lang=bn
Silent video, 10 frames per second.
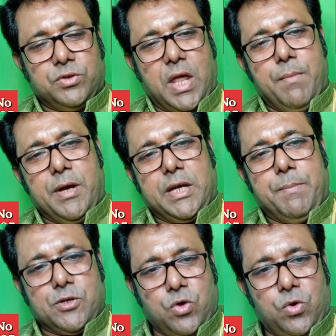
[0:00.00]
এবং তারা
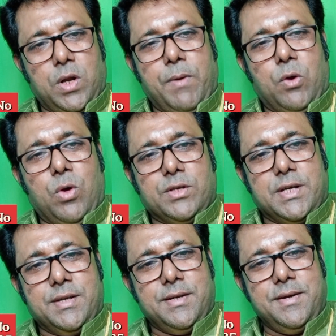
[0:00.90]
মায় কৃপায় সকলে
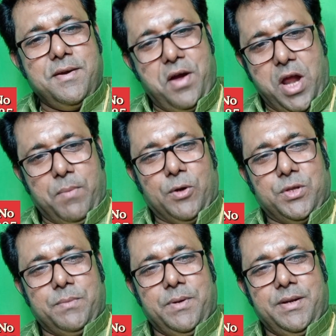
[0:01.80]
ভালো আছেন
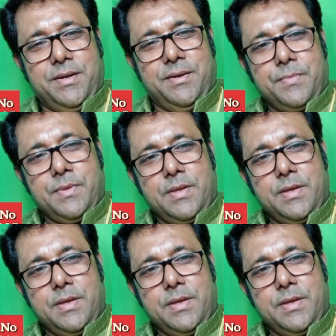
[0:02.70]
আর ভালো থাকবেন